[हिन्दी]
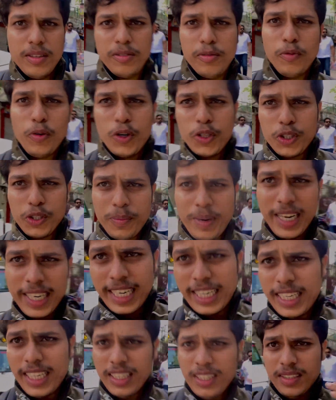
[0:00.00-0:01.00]
वो जो
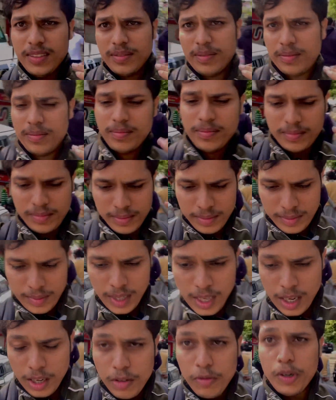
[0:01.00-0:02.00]
मार्केट है
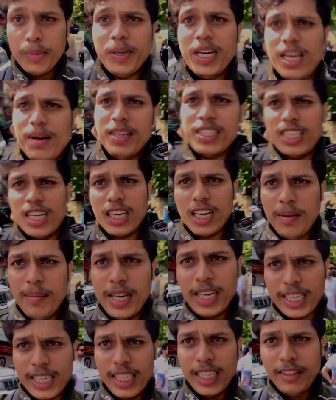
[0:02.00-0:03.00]
वो बड़ा बाज़ार का
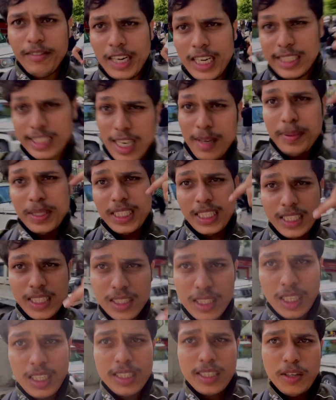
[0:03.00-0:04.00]
मार्केट है वहाँ से आप सीधे
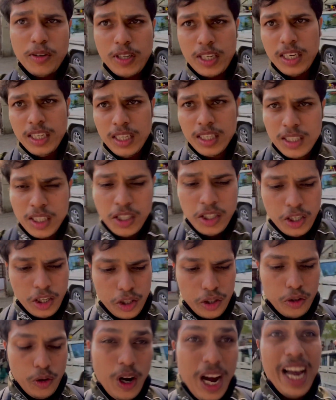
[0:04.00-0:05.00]
चले जाओगे
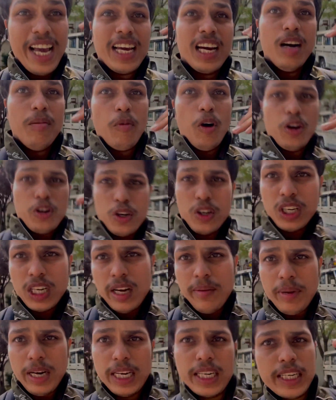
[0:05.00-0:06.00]
तो आएगा मॉल रोड का
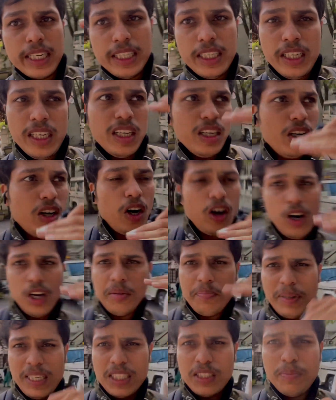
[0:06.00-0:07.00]
मार्केट और
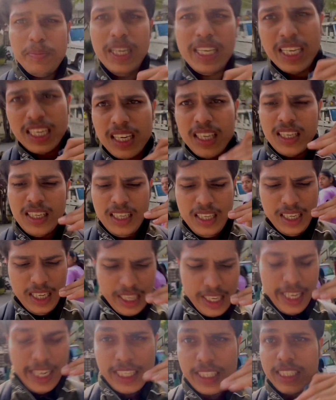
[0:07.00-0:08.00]
बीच में ही
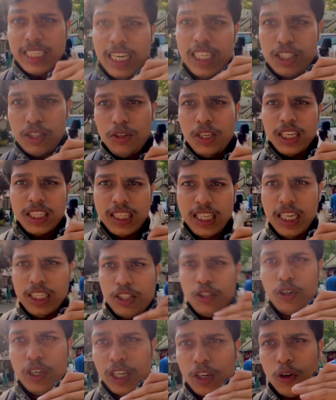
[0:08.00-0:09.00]
एक स्टैचू लगता है
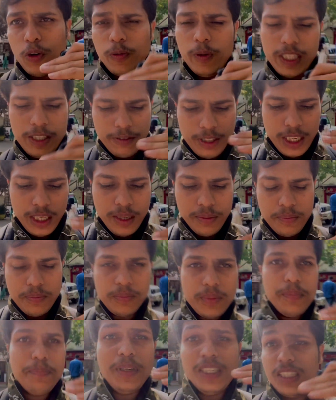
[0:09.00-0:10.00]
जो है गोविंद वल्लभ
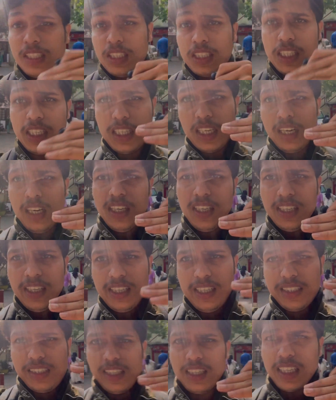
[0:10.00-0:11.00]
पंत जी का
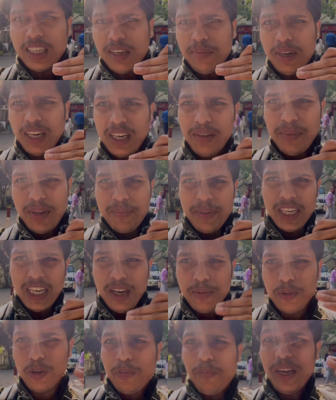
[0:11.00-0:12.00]
जिनके बारे में मैंने
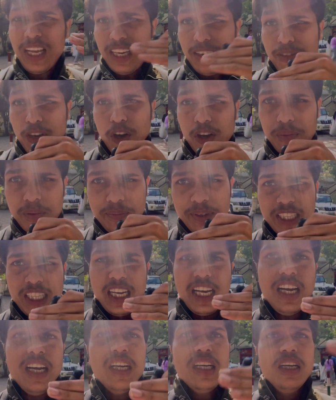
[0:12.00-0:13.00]
आपको पहले ब्लॉग में
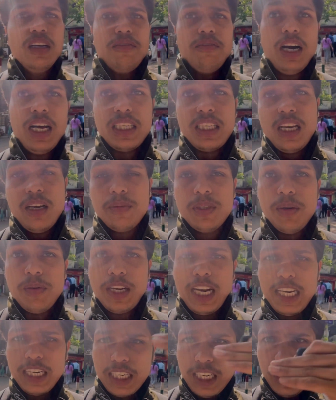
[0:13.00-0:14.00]
बताया वहाँ से आप जब
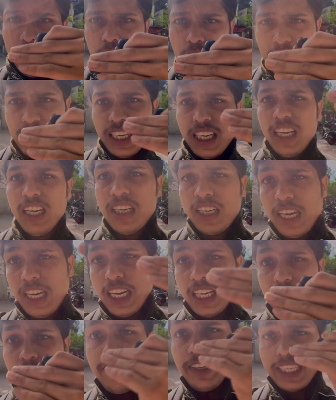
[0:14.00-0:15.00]
राइट ले लोगे
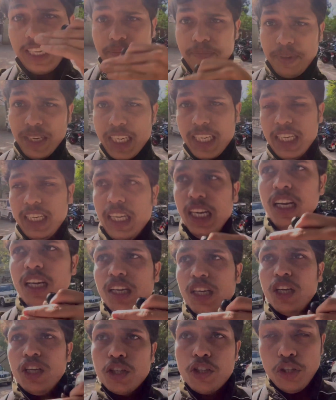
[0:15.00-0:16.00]
नैना देवी टेम्पल के लिए
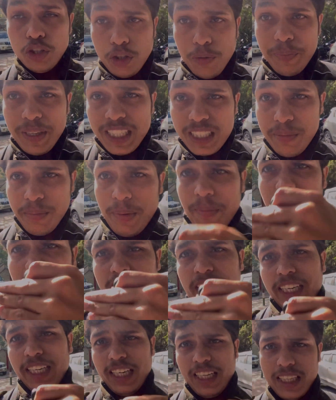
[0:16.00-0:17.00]
तो जो बीच में
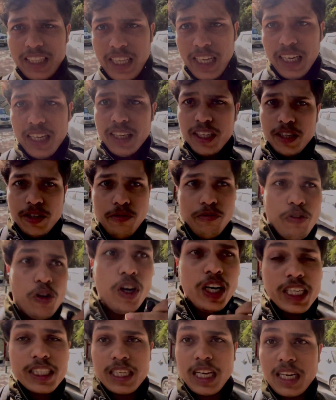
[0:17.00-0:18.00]
मार्केट लगता है वो
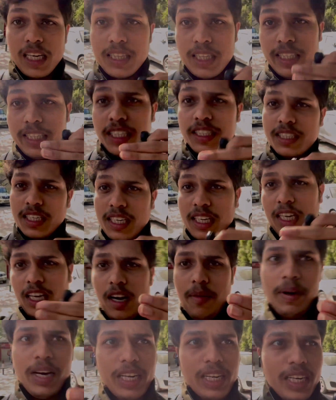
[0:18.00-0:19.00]
है सारा ठंडी सड़क
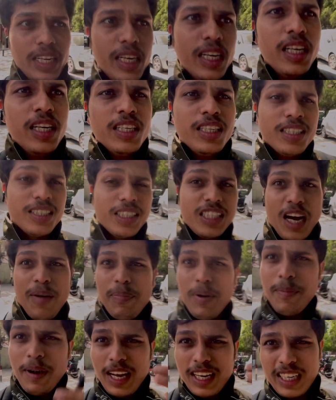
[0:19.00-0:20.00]
का मार्केट जहाँ
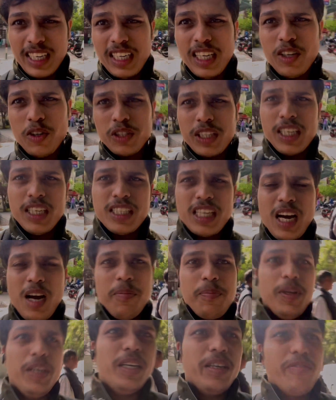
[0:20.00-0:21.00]
पे बार्गेनिंग होती है जहाँ
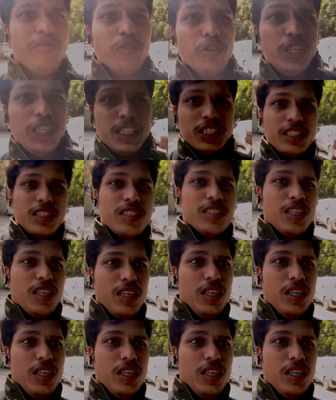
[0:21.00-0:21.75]
पे फुलन्स